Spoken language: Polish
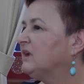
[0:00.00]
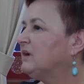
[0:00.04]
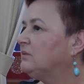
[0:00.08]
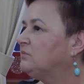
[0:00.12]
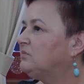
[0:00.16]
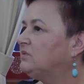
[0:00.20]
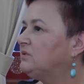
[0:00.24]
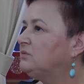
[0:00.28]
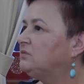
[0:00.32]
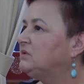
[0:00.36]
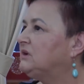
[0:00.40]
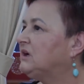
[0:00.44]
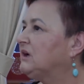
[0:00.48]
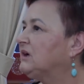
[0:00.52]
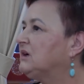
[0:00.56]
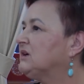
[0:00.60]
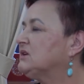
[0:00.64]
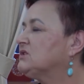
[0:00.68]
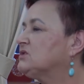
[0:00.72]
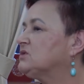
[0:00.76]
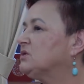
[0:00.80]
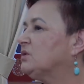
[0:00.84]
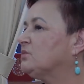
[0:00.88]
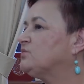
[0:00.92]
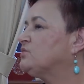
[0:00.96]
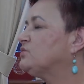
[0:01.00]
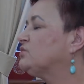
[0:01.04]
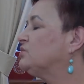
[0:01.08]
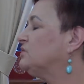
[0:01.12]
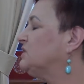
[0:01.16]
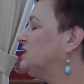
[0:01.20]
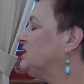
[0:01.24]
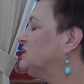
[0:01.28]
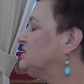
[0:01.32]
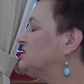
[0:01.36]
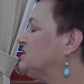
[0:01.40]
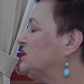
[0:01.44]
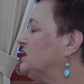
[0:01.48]
były jakieś
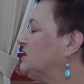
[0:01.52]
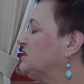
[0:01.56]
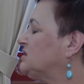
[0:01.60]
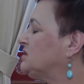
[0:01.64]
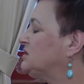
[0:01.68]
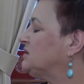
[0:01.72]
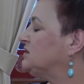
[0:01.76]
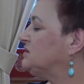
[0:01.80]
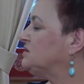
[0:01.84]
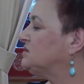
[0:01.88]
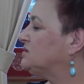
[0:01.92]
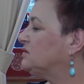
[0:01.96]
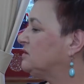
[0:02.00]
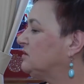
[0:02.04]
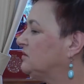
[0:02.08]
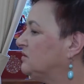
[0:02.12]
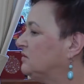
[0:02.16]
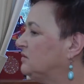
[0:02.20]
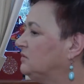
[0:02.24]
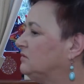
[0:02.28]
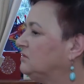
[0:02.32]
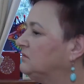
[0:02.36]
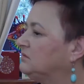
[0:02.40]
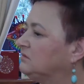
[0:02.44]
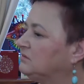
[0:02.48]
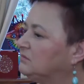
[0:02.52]
obsunięcia, jeśli idzie o